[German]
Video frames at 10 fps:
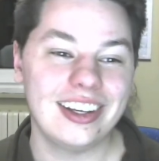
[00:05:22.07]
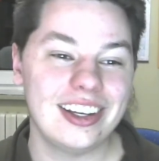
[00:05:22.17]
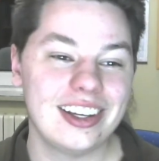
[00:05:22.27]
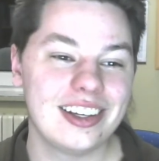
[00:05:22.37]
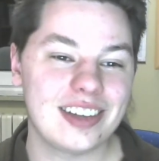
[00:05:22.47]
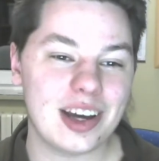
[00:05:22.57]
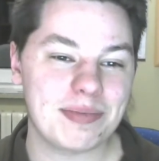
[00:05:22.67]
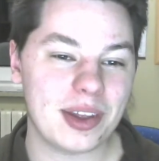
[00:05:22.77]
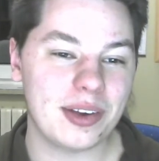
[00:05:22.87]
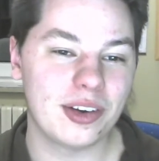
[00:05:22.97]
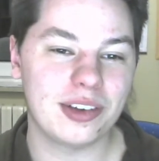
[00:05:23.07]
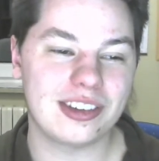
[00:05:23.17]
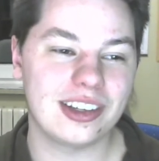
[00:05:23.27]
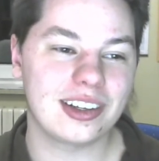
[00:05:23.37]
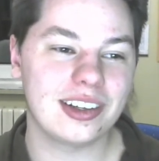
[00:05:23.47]
ich habe dann noch was
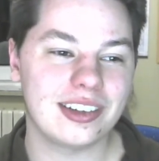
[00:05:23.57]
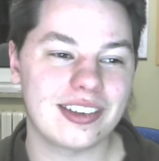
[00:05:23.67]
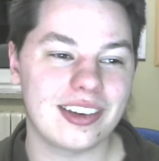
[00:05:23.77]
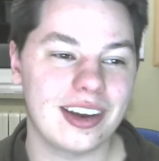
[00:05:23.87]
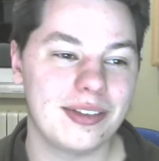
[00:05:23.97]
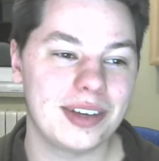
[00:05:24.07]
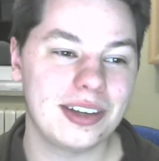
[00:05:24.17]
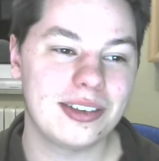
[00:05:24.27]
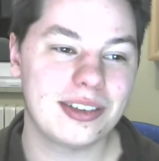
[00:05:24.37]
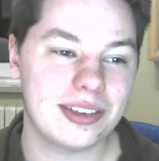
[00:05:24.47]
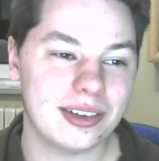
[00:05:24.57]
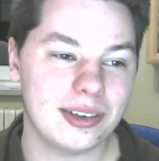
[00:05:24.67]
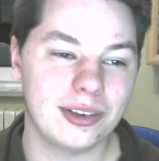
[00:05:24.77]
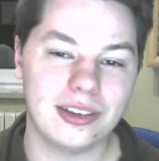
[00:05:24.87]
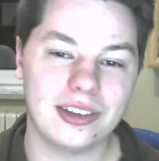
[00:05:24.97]
Ekliges erwähnt
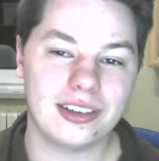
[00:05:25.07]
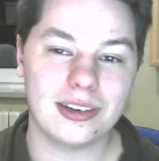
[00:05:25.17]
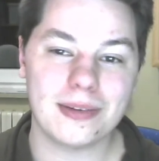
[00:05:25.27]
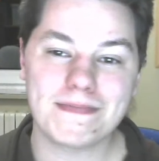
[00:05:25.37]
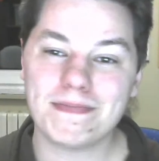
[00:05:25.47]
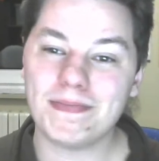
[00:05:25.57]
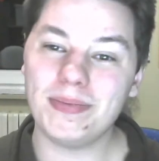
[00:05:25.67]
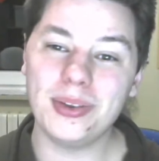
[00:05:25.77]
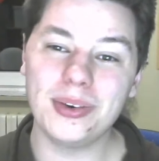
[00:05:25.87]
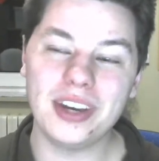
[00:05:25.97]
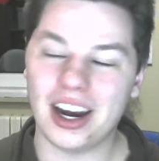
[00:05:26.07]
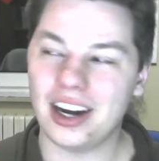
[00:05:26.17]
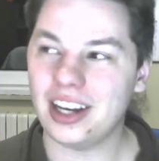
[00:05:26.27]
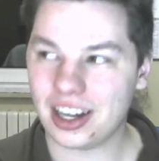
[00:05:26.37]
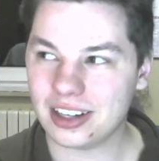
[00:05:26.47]
und ähm, nun ja,
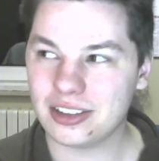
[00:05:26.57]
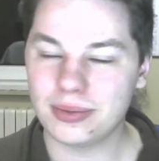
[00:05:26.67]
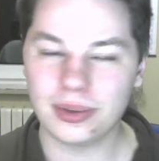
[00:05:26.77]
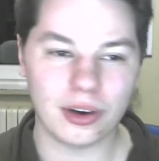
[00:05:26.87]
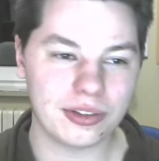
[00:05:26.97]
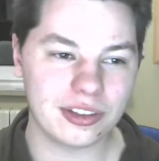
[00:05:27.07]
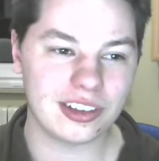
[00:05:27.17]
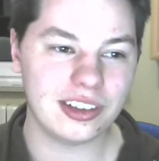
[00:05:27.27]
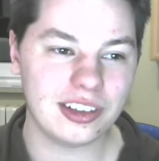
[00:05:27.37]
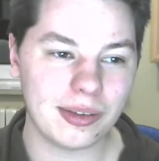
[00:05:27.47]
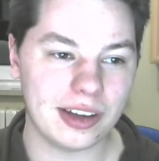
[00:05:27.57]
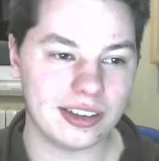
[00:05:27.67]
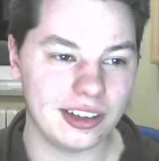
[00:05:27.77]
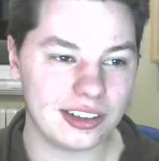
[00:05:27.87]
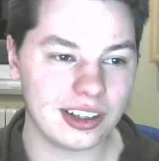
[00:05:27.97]
er hatte wohl offensichtlicherweise
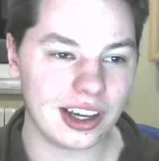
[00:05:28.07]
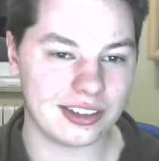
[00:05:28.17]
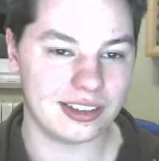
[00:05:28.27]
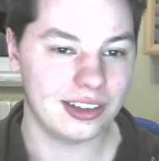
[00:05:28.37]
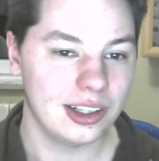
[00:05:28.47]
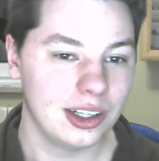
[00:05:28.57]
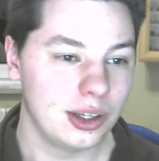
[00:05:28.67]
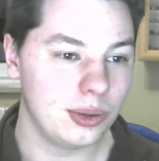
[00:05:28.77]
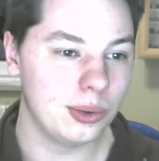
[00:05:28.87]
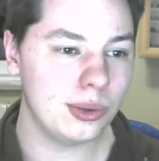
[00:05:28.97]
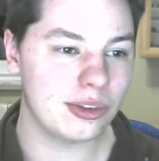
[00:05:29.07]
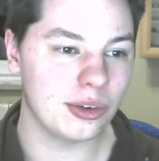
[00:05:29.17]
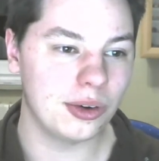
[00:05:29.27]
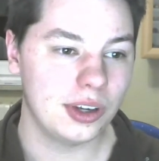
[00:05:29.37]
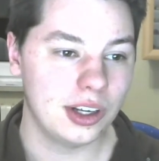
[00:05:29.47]
nicht gegessen. Gut
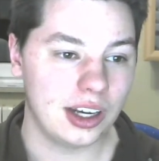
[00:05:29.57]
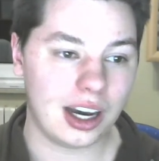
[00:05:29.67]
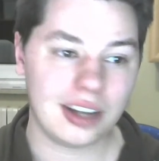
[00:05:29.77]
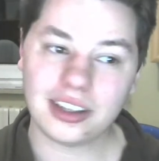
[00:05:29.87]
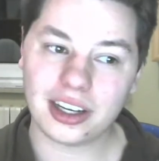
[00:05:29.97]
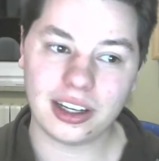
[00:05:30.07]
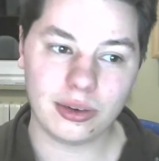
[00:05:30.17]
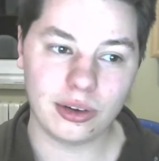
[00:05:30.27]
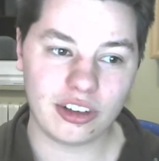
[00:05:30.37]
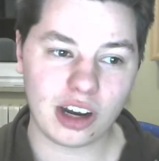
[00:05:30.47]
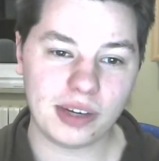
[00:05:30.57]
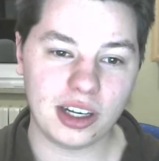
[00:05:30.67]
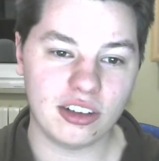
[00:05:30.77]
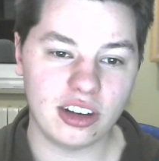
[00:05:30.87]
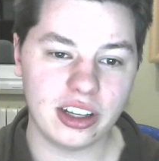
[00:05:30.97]
so. Atakan
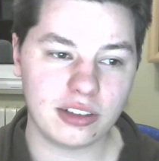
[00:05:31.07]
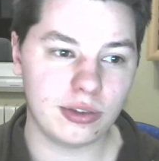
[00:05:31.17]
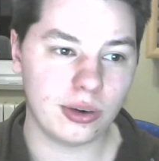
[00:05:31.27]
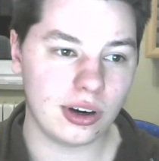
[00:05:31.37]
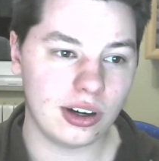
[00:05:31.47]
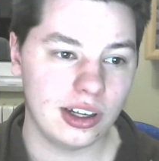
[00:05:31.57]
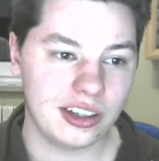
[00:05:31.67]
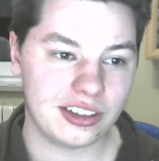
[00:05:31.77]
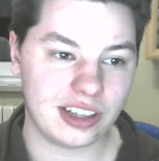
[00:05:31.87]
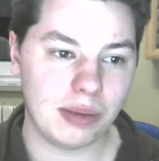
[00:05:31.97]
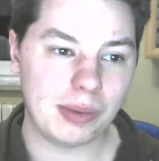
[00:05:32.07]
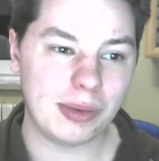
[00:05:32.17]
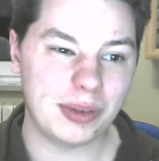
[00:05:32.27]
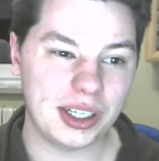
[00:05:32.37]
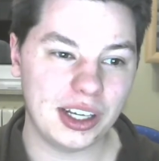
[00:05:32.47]
Kocaman schlägt vor
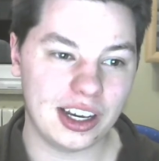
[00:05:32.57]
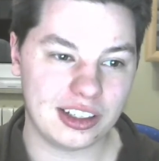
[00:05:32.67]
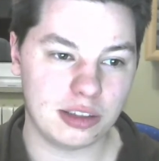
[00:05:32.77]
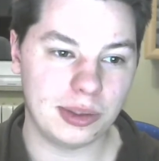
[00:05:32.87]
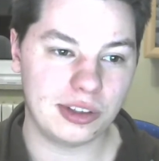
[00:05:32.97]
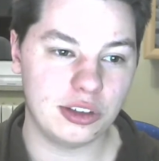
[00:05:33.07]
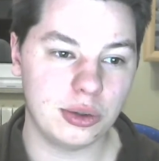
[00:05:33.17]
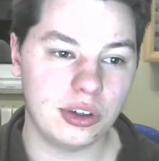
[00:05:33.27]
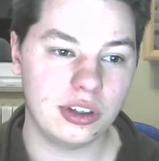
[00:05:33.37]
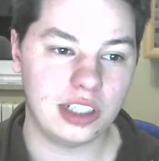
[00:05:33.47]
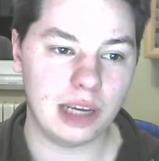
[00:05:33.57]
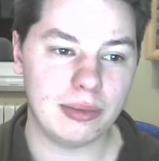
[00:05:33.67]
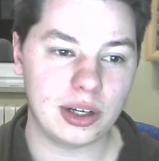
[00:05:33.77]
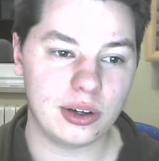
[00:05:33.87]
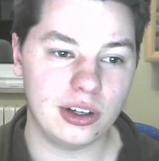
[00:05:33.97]
Cybermobbing, erste Beziehung,
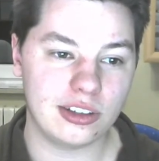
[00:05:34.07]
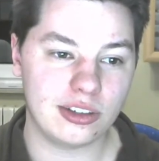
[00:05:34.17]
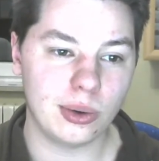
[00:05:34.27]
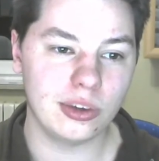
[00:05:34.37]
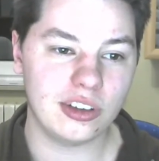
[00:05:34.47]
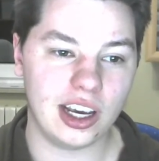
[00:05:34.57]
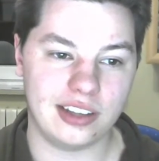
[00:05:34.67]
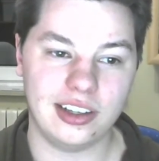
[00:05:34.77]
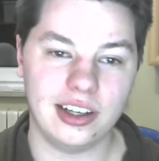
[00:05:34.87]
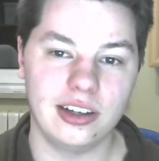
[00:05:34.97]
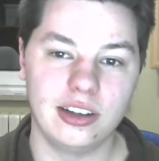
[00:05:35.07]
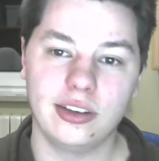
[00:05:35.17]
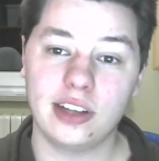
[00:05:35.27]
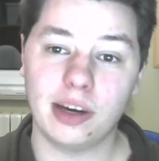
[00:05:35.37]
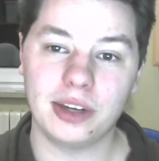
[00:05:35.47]
Gamer Girls und RTL.
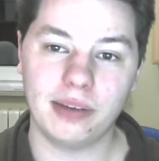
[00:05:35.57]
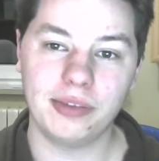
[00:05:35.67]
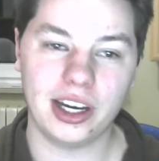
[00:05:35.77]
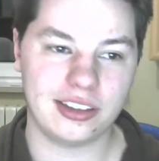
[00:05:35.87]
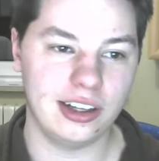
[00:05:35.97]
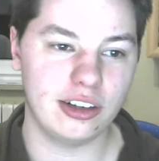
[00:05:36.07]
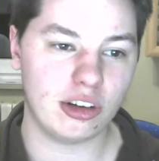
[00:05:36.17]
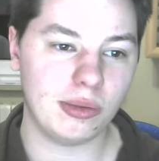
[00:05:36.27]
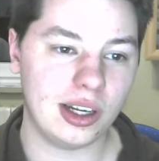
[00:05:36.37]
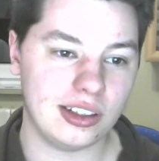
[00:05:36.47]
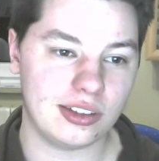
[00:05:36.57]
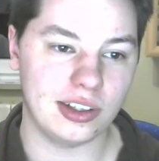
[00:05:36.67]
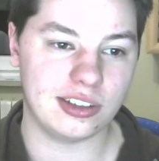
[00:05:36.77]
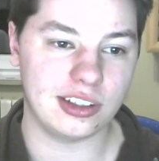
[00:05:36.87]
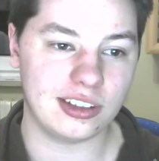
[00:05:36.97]
Damit haben wir RTL schon mal als
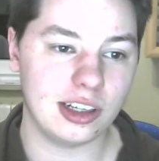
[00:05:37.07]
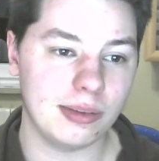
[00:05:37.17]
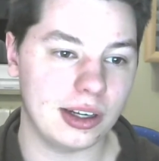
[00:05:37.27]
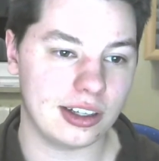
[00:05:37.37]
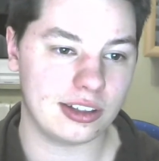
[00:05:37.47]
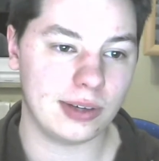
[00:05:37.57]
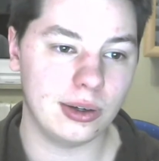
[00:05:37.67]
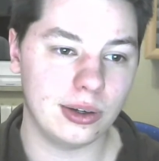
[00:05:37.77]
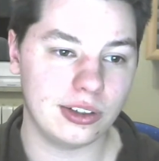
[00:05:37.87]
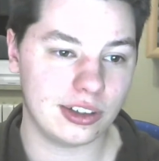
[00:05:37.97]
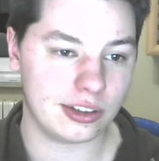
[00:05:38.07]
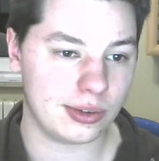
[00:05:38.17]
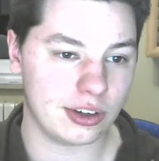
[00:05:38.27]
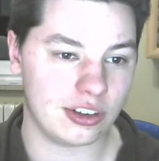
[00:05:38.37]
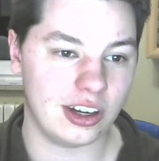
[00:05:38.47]
festes Thema, da zwei Leute das
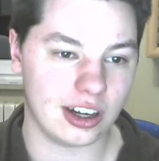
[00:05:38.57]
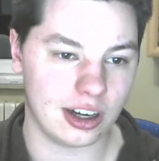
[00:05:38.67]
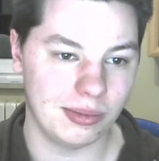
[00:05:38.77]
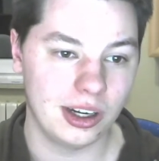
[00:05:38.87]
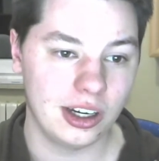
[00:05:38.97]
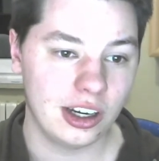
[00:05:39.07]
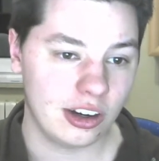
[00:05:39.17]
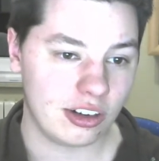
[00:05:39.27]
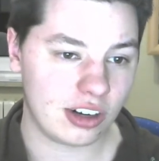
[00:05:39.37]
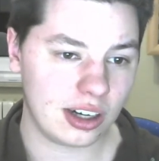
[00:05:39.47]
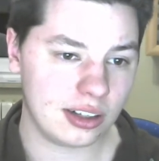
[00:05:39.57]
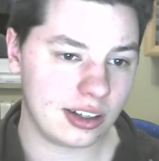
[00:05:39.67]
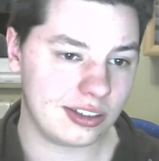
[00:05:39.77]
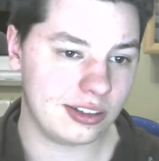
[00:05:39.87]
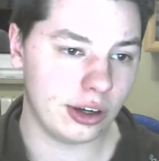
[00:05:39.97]
vorgeschlagen haben. Schade,
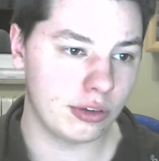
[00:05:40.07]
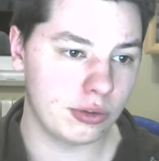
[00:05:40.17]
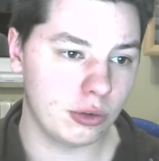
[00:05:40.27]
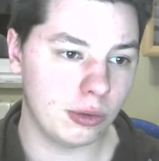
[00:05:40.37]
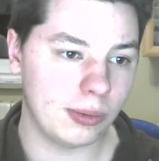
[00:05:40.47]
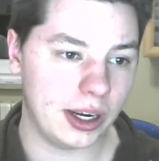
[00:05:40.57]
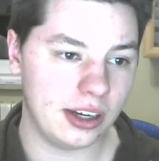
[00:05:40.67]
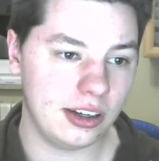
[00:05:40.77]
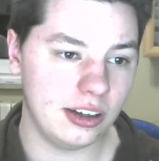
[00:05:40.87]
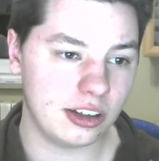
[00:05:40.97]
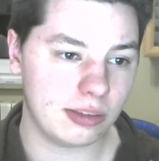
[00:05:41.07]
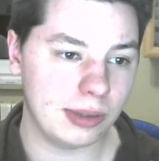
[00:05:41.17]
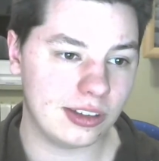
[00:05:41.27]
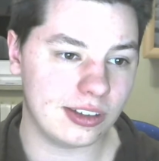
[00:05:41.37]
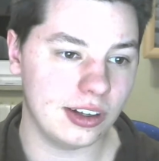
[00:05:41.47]
dass die Aufrufe über Handy nicht
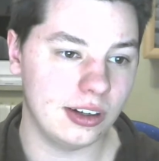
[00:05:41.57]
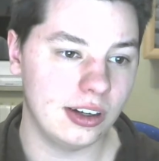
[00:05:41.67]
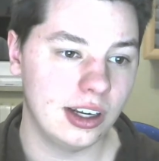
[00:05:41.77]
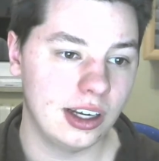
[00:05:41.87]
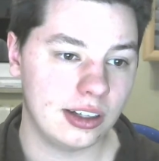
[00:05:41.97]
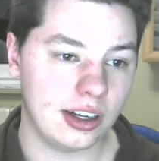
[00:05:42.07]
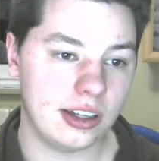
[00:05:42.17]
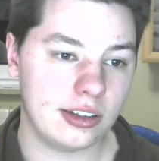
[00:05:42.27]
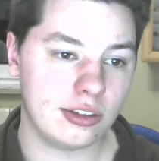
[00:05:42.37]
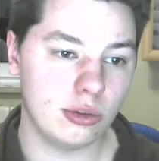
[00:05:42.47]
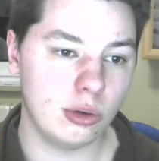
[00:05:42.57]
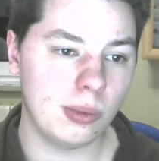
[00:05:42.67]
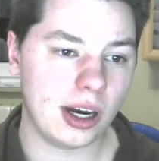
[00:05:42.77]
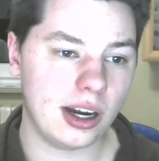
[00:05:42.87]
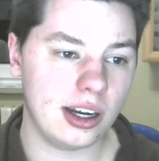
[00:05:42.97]
mitzählen. Dann hättest du
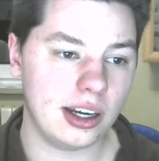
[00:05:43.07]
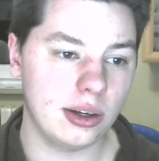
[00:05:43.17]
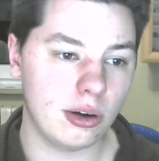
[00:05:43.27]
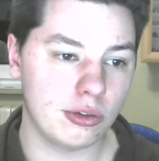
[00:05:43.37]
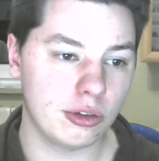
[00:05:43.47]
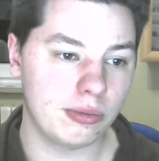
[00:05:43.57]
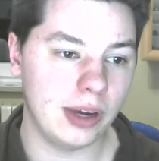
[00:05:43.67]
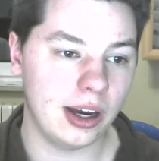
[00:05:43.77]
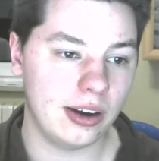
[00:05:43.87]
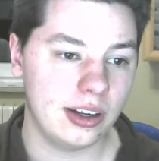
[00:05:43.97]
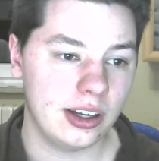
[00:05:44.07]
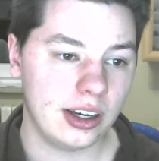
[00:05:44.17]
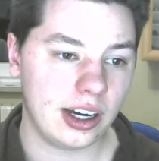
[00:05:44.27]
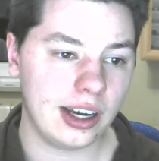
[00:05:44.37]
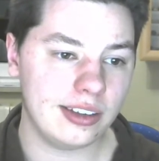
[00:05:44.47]
überall einen Aufruf mehr.
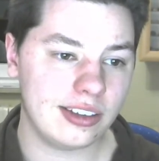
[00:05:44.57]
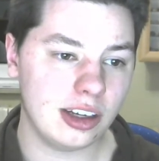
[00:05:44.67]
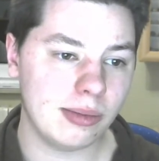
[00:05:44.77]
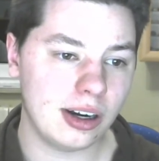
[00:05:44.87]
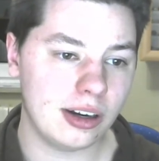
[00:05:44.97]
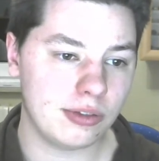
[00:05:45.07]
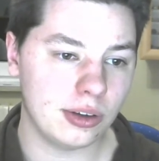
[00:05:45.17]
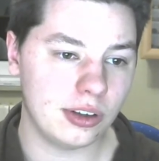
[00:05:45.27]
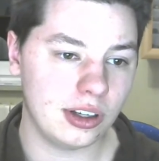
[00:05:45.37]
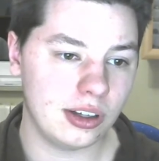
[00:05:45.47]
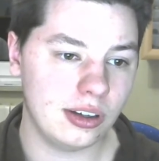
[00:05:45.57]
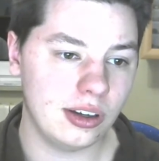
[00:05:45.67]
Ein Thema von denen,